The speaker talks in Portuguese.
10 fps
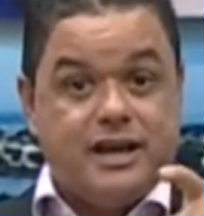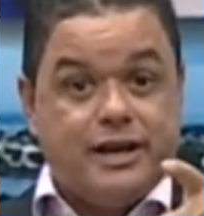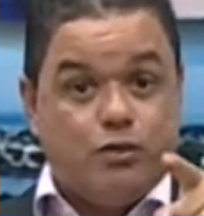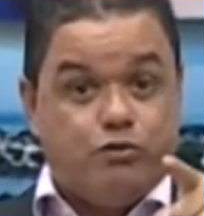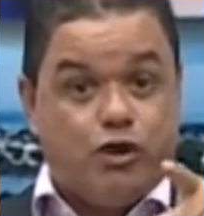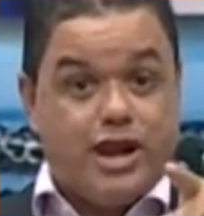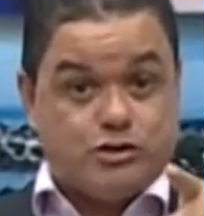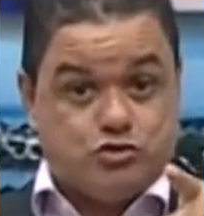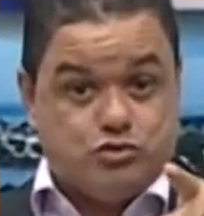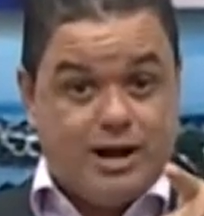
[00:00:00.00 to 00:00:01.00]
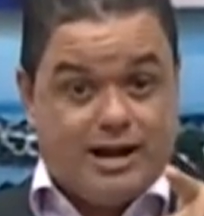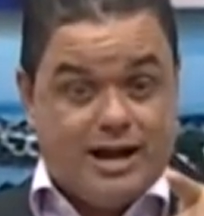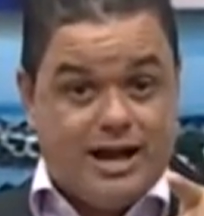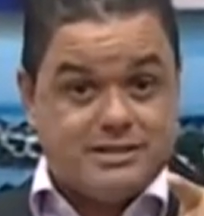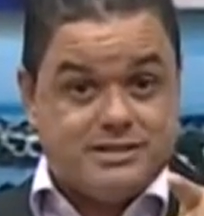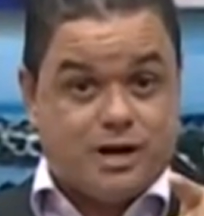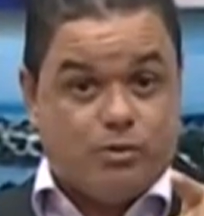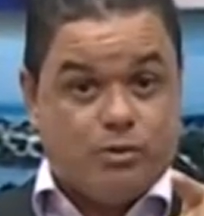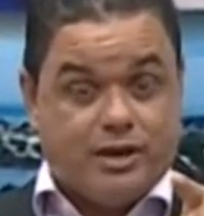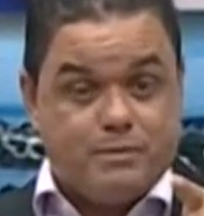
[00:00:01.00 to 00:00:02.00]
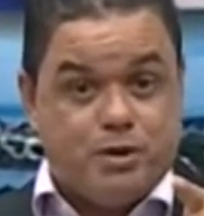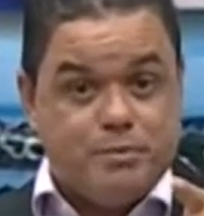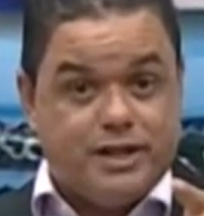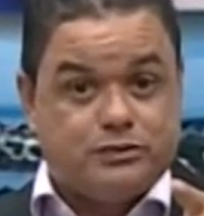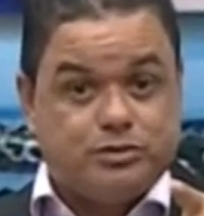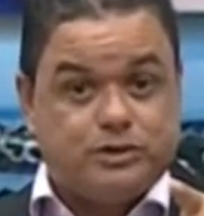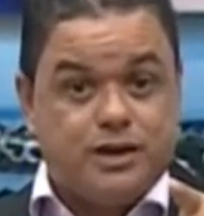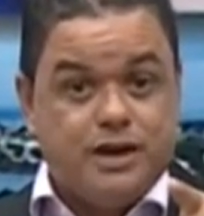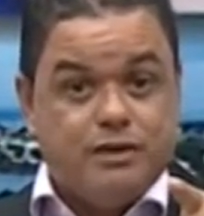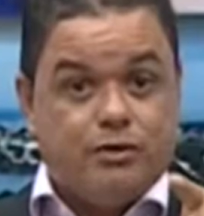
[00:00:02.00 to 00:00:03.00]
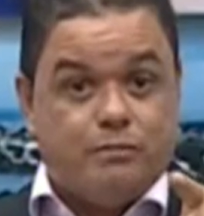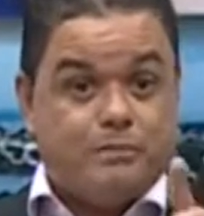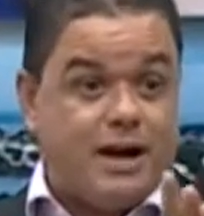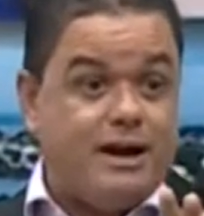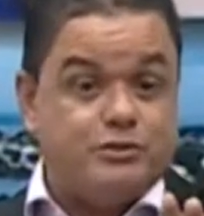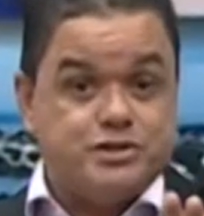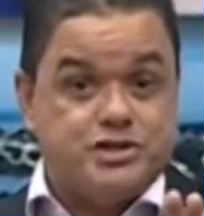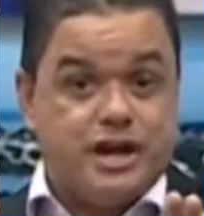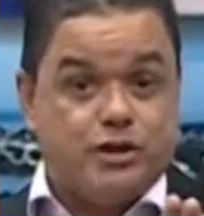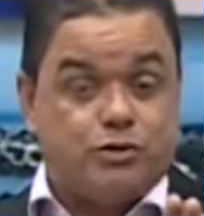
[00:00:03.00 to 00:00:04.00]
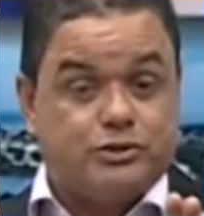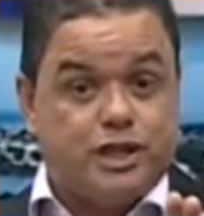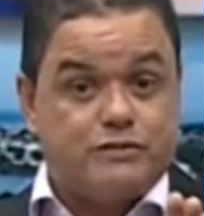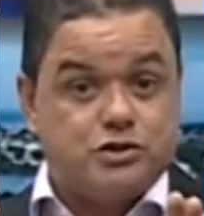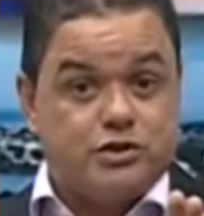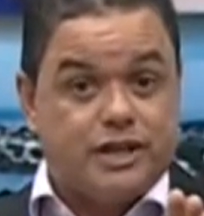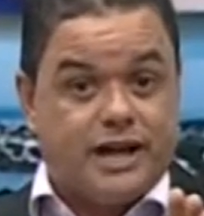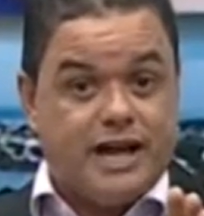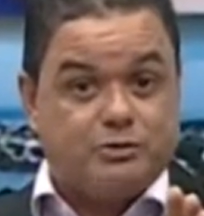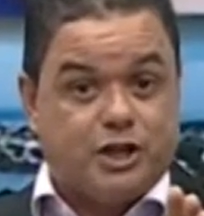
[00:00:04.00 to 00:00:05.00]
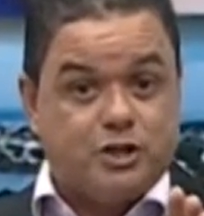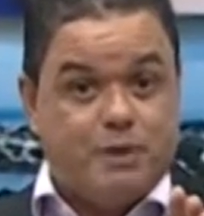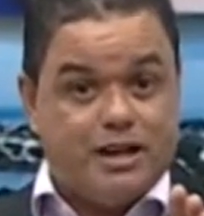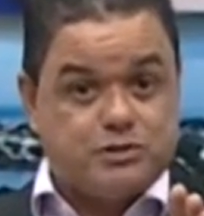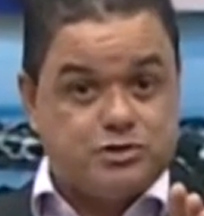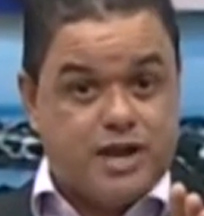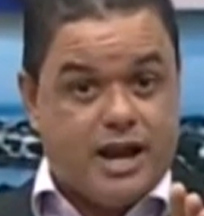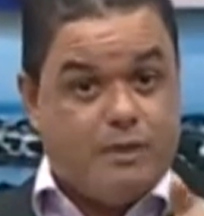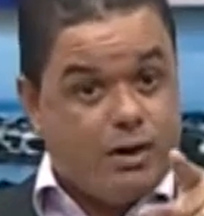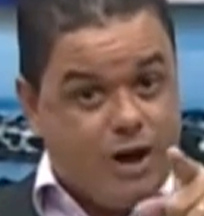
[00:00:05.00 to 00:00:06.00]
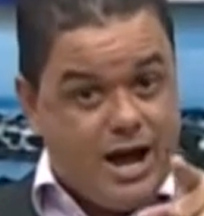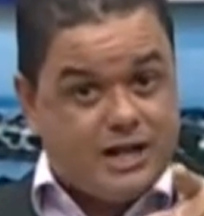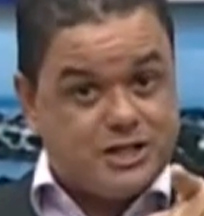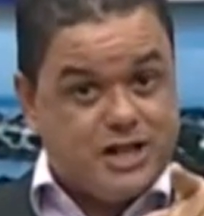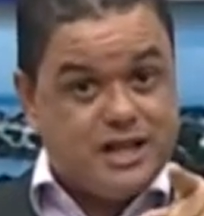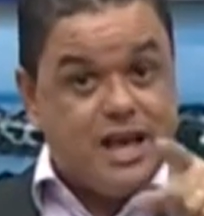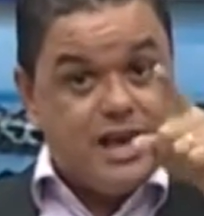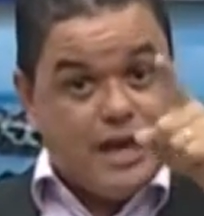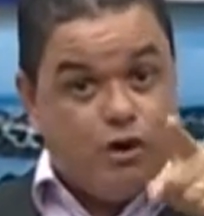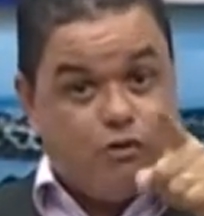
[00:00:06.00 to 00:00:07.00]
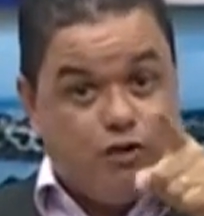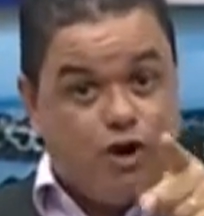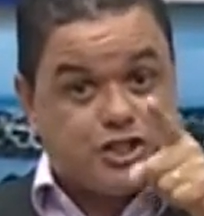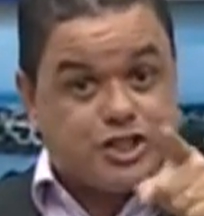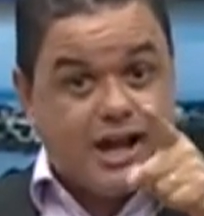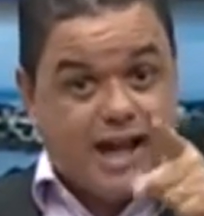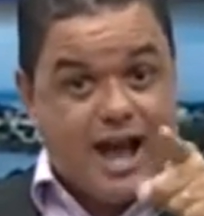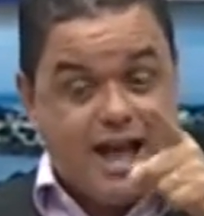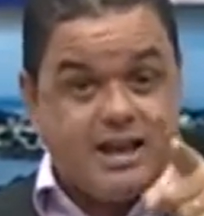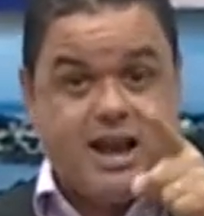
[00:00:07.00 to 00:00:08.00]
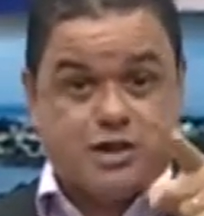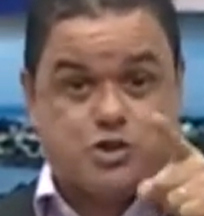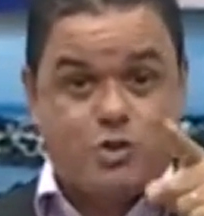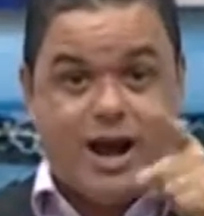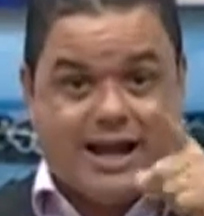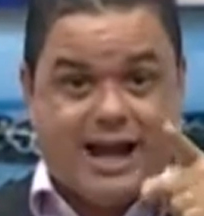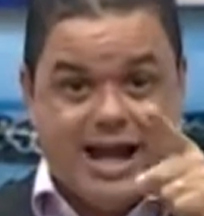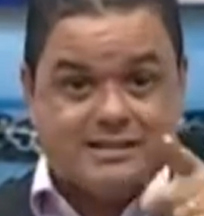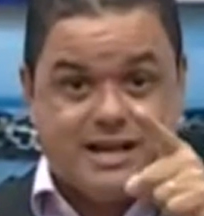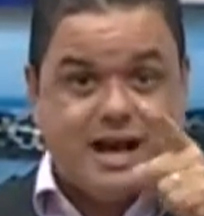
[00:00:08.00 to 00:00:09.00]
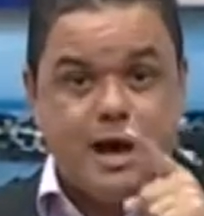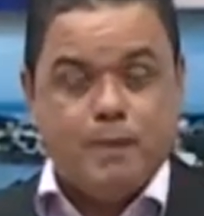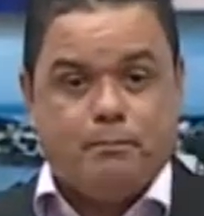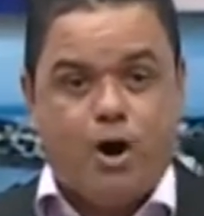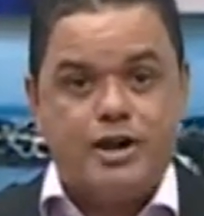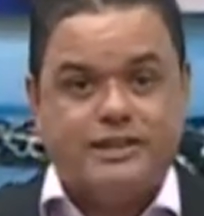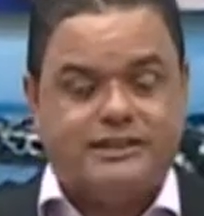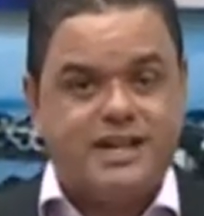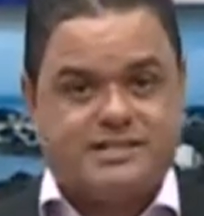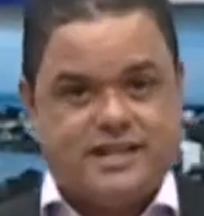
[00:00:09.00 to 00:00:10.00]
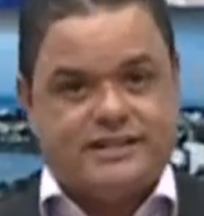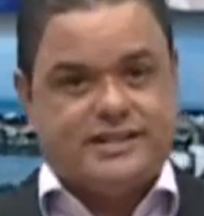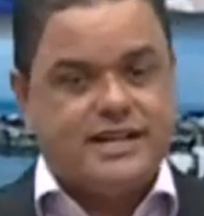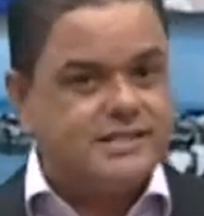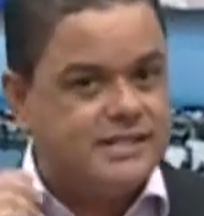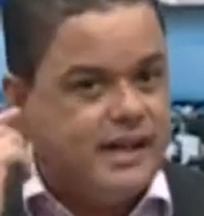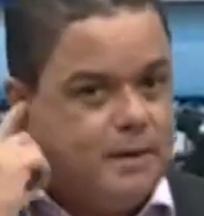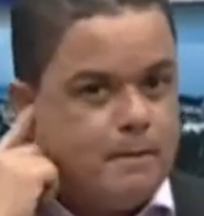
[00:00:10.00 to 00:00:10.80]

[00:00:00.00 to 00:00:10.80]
Eu vou na sua casa a qualquer momento. Vou pegar você aí com o televisor ligado aqui do Balanço Geral. Aguarde, hein? Eu vou chegar aí na sua casa, pode ter certeza.